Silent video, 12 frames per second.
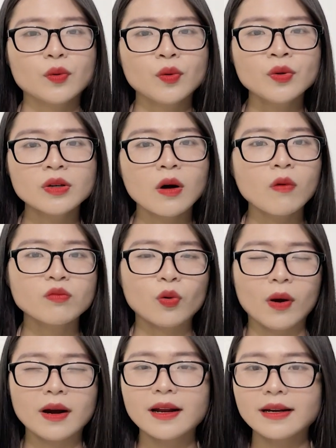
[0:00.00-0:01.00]
cũng không
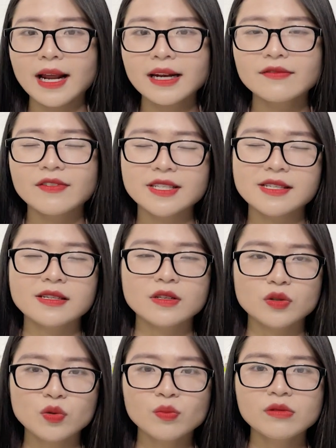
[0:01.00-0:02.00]
quá là đắt và sử
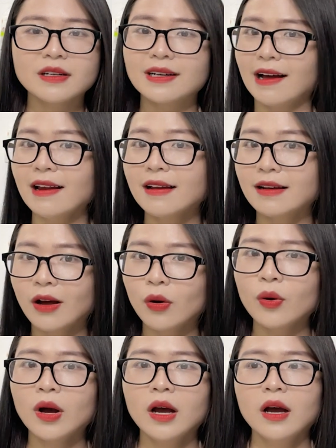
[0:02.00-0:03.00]
dụng được khá là lâu.